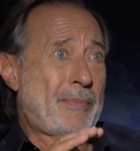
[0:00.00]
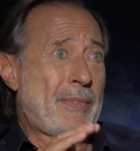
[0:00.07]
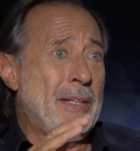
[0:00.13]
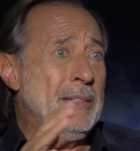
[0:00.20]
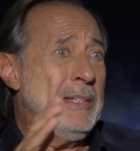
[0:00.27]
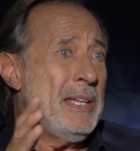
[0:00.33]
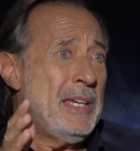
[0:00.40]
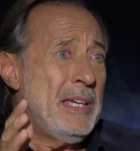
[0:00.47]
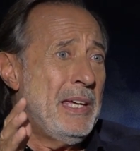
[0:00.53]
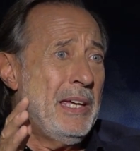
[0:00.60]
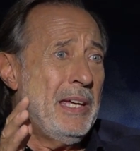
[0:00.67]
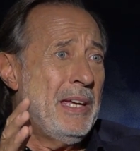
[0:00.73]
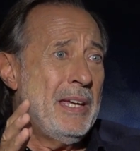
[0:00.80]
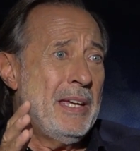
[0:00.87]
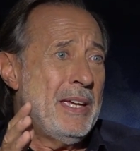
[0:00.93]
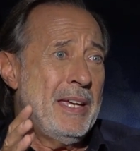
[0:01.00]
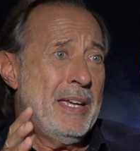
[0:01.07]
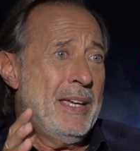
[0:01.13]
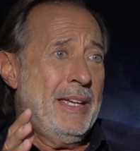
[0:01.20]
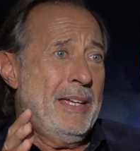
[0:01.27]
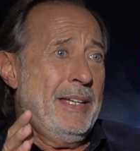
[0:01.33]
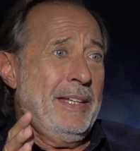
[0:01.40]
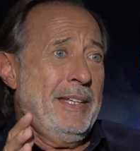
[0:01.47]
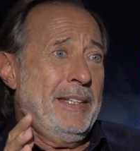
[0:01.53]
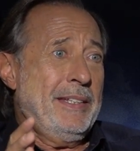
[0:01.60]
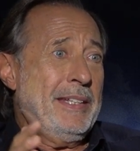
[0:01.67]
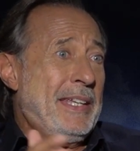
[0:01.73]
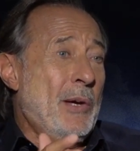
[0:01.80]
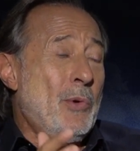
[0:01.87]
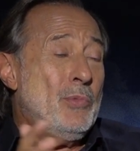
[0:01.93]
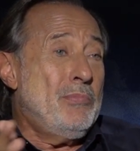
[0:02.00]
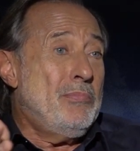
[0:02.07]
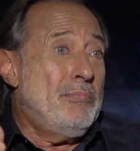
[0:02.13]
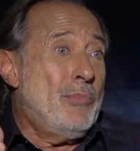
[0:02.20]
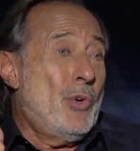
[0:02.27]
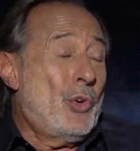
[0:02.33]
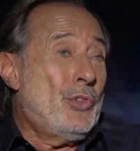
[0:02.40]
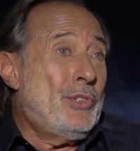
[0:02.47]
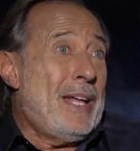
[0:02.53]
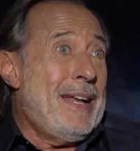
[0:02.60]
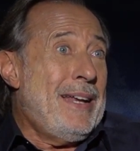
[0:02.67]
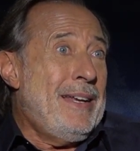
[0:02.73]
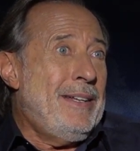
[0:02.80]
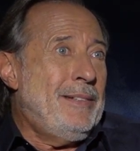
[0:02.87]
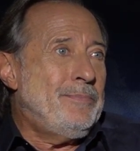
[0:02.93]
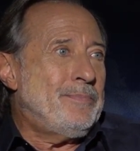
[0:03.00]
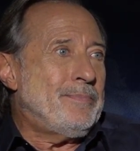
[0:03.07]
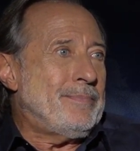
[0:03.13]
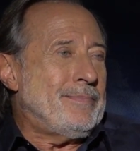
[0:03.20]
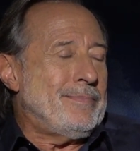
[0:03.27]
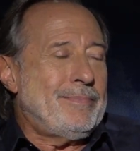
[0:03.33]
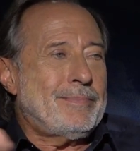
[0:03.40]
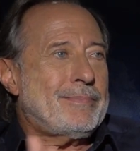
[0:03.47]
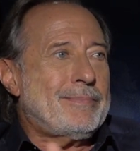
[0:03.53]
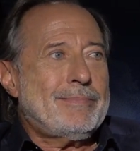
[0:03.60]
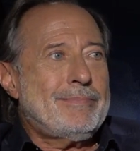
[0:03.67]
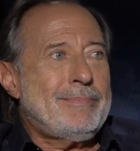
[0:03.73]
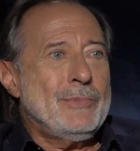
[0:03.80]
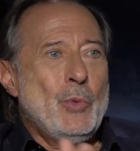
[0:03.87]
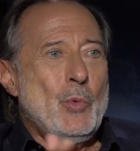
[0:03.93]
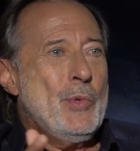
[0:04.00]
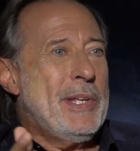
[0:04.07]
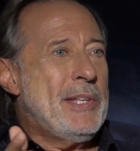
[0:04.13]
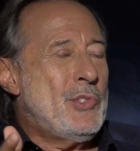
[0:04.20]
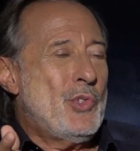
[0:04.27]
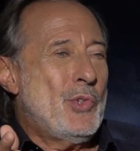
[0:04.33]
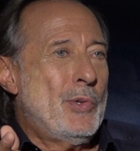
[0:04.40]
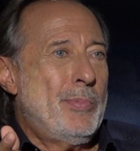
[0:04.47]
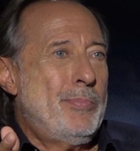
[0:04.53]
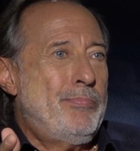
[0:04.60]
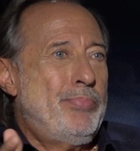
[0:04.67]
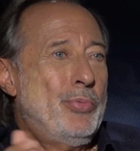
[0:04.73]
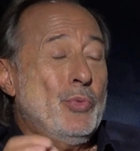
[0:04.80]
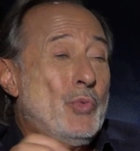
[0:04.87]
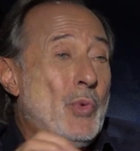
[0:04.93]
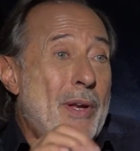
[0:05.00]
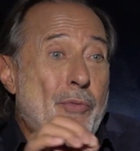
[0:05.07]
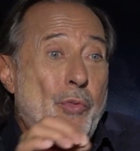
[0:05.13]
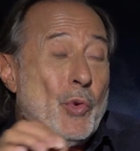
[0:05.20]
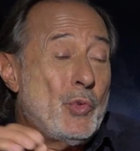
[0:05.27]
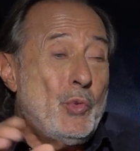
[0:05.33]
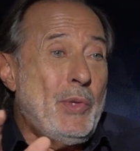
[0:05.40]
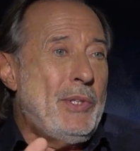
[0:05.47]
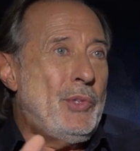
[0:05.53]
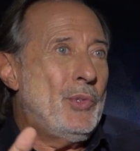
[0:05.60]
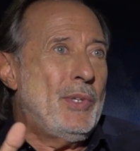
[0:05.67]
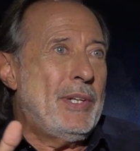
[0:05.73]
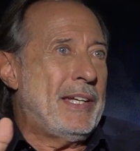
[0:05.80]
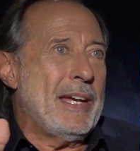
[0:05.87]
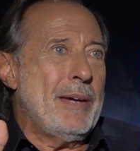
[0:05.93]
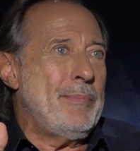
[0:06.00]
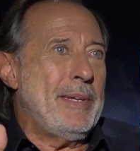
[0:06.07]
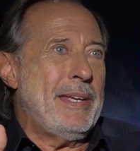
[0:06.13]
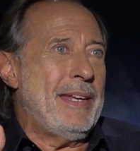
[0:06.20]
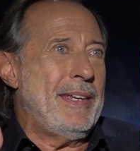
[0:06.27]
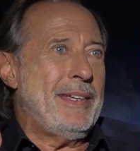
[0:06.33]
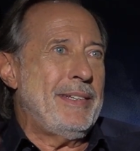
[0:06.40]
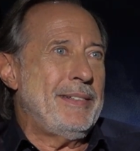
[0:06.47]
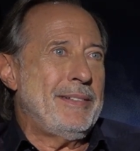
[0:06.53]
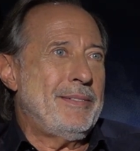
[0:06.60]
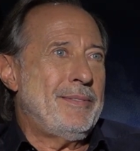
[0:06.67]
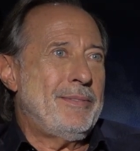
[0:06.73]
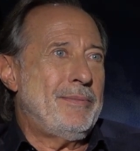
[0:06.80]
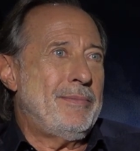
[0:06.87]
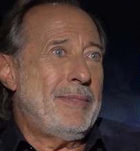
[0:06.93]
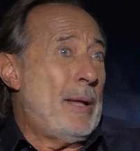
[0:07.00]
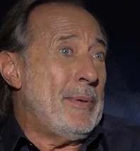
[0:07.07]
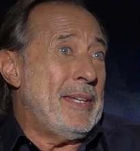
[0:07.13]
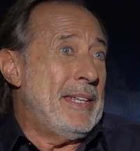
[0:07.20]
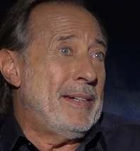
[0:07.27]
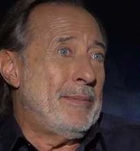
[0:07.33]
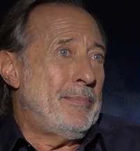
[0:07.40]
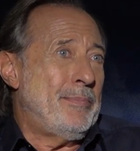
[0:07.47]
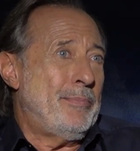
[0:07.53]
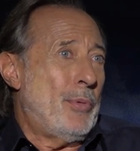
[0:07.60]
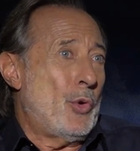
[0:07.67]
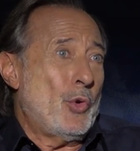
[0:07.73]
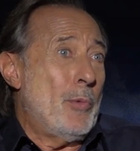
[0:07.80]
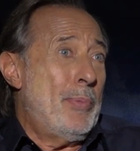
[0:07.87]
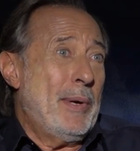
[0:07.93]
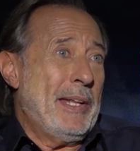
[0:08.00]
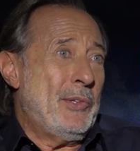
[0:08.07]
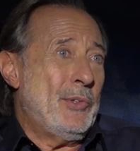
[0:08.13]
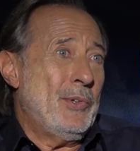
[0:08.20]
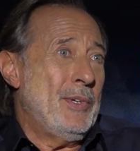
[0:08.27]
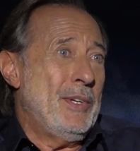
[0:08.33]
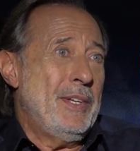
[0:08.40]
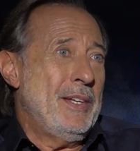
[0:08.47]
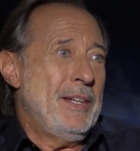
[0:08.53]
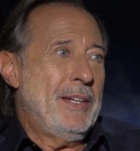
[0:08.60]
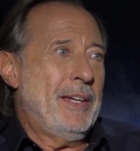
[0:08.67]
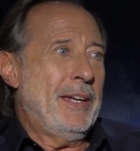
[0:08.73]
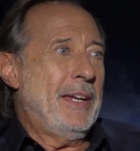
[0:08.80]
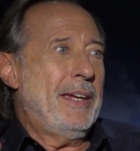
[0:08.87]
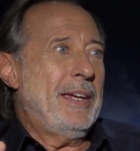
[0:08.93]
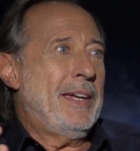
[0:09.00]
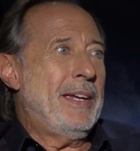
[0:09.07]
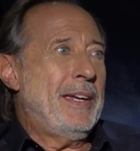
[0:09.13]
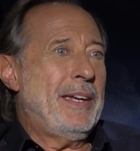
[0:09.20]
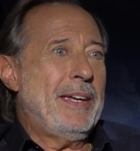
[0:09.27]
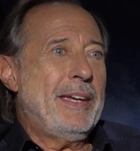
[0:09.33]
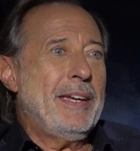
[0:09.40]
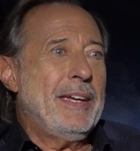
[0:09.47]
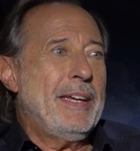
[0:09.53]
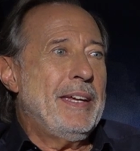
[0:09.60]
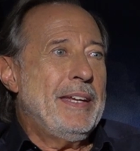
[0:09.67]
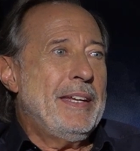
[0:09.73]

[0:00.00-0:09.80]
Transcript: de, que a un mortal un hecho puntual, fortuito, le cambie la vida por completo. Eh,